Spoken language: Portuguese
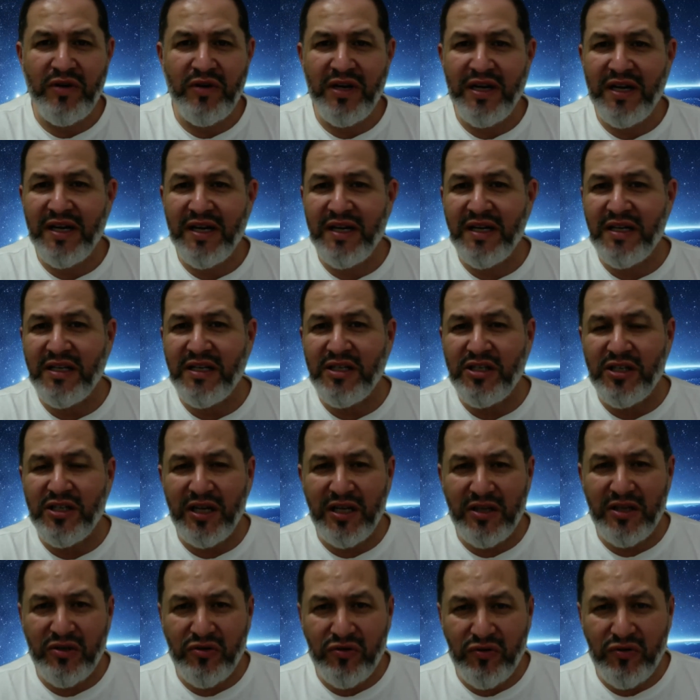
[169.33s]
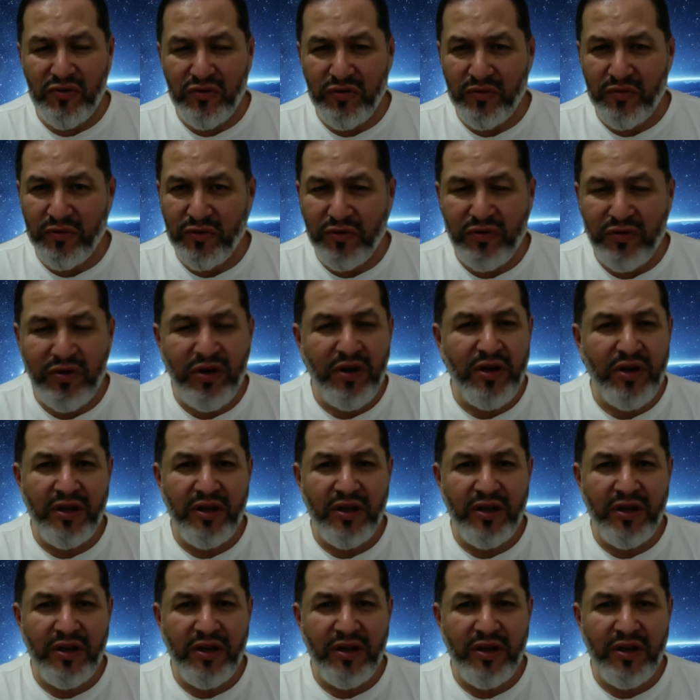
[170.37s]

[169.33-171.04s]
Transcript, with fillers: um grande resumo